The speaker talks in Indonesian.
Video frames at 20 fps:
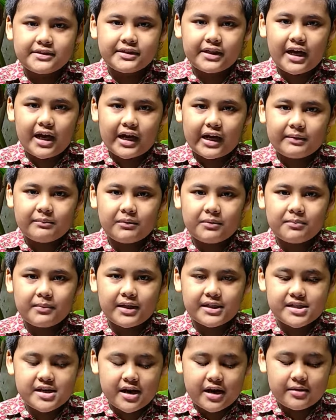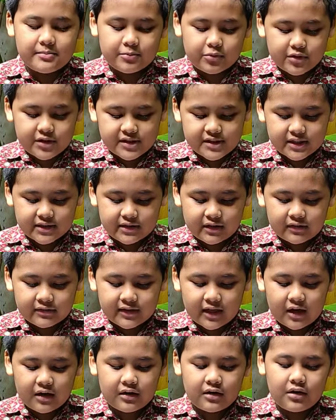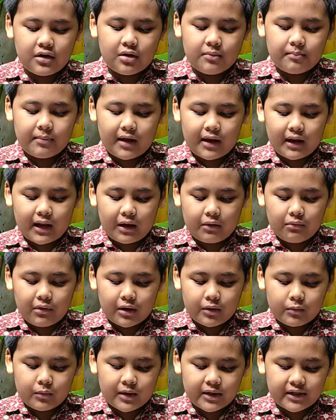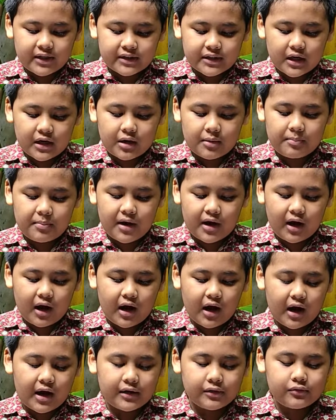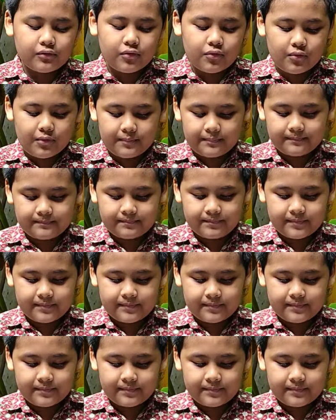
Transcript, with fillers: Saya akan membacakan puisi tentang pahlawan wanita kebanggaanku.